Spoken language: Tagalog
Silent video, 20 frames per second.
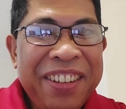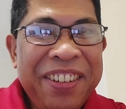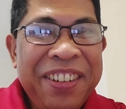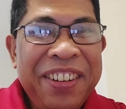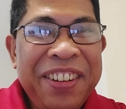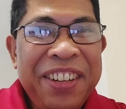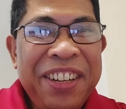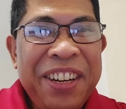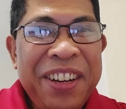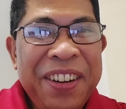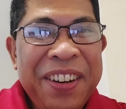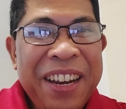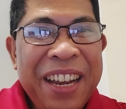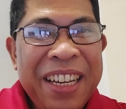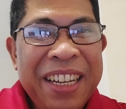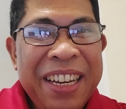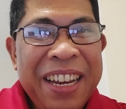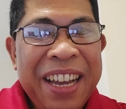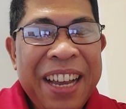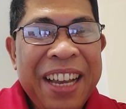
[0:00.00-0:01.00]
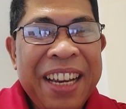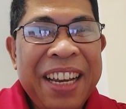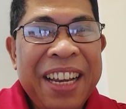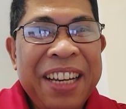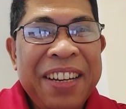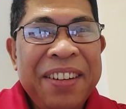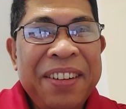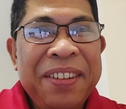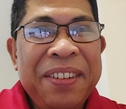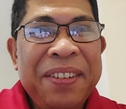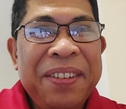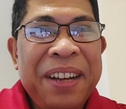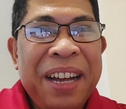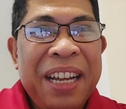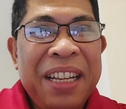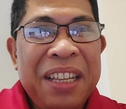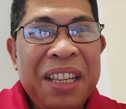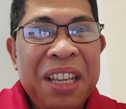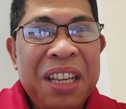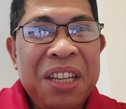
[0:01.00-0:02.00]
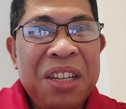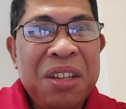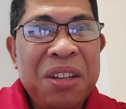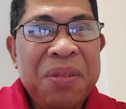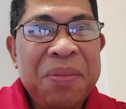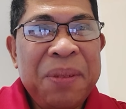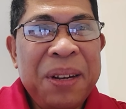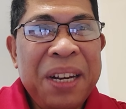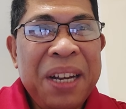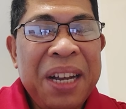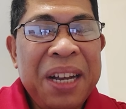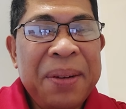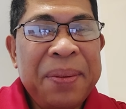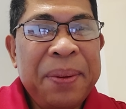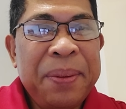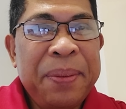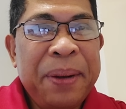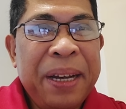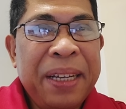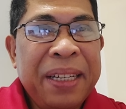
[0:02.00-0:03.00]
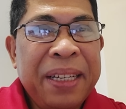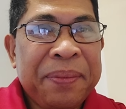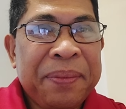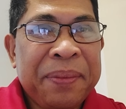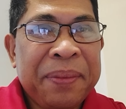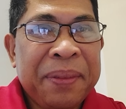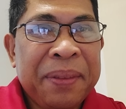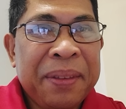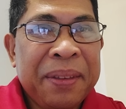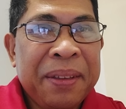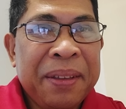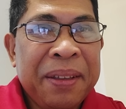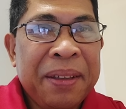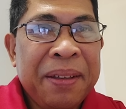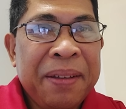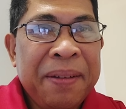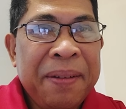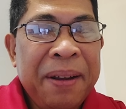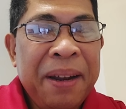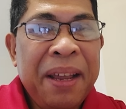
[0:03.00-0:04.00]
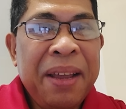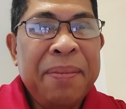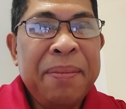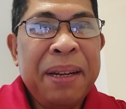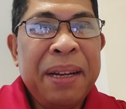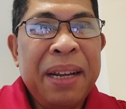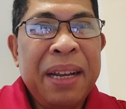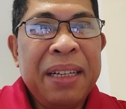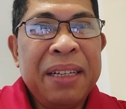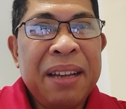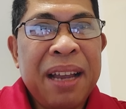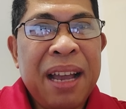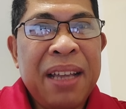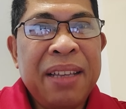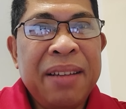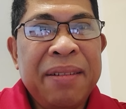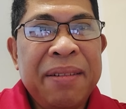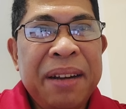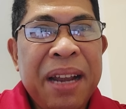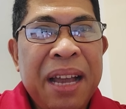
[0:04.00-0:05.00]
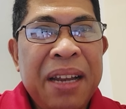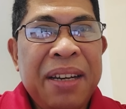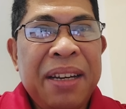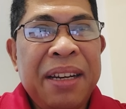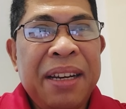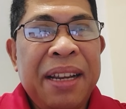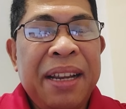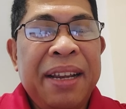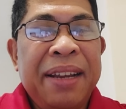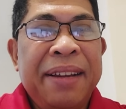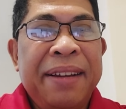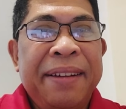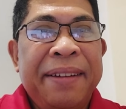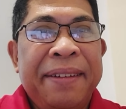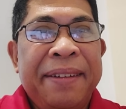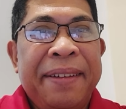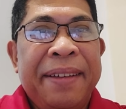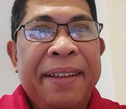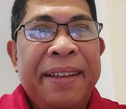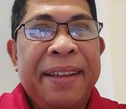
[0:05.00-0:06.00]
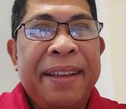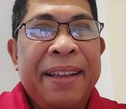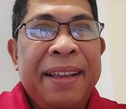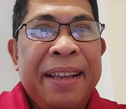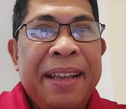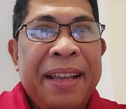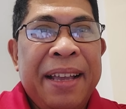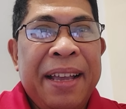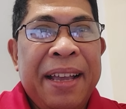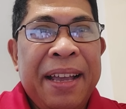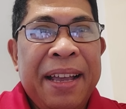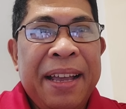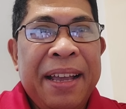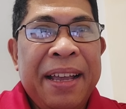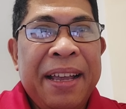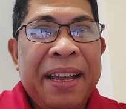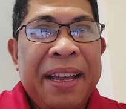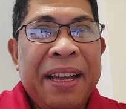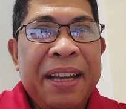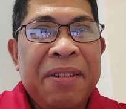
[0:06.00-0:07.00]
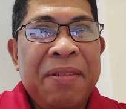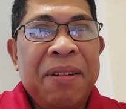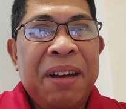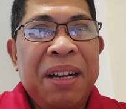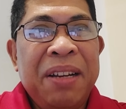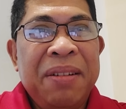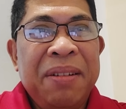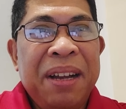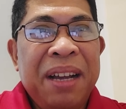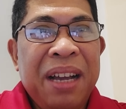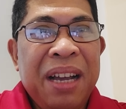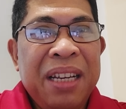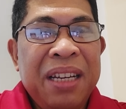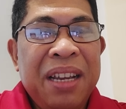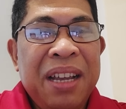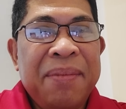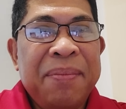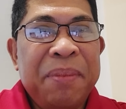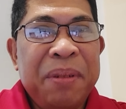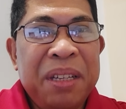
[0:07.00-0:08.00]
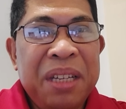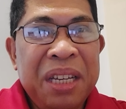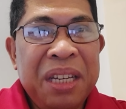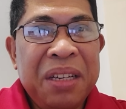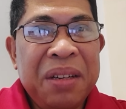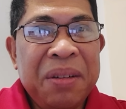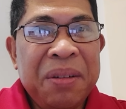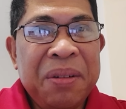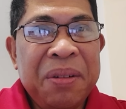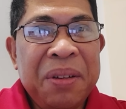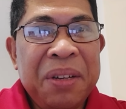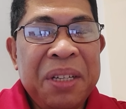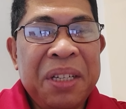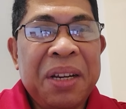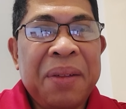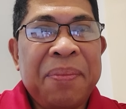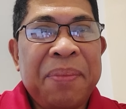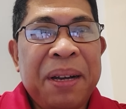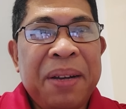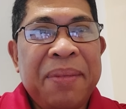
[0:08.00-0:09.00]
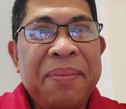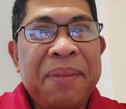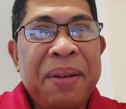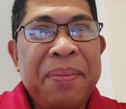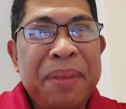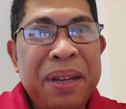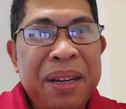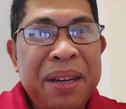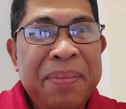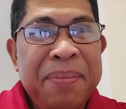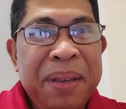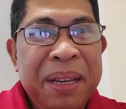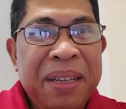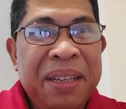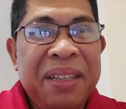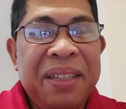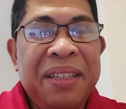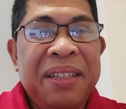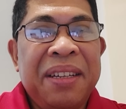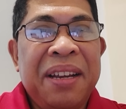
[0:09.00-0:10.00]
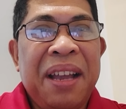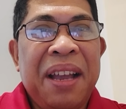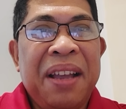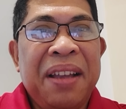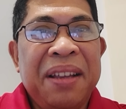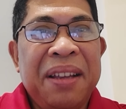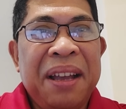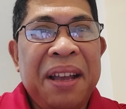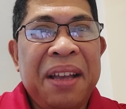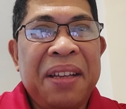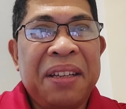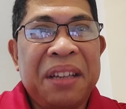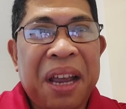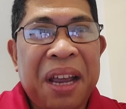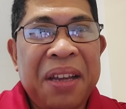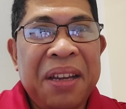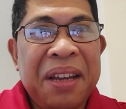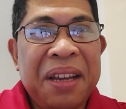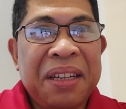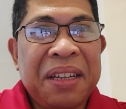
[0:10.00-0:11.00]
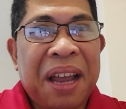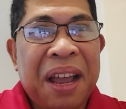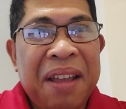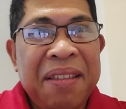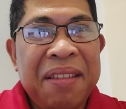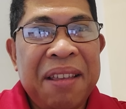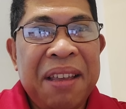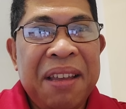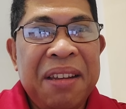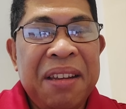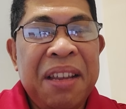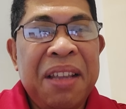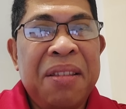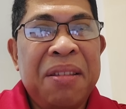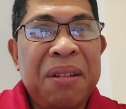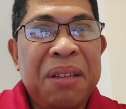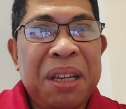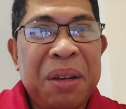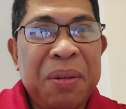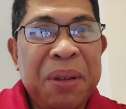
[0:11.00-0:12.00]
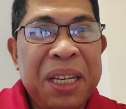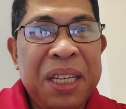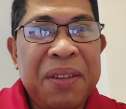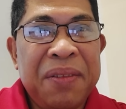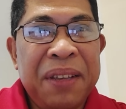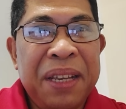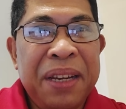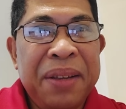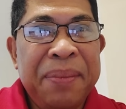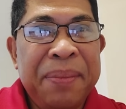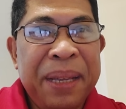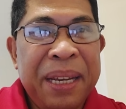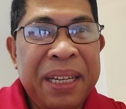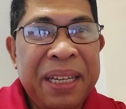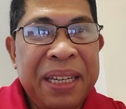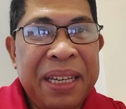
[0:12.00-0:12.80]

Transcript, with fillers: yung kanyang ano, atensyon mga kababayan. Wala man lang tayong narinig uh, kung ano ang kanyang posisyon sa pagmamalabis ng uh, China sa atin dito sa West Philippine Sea.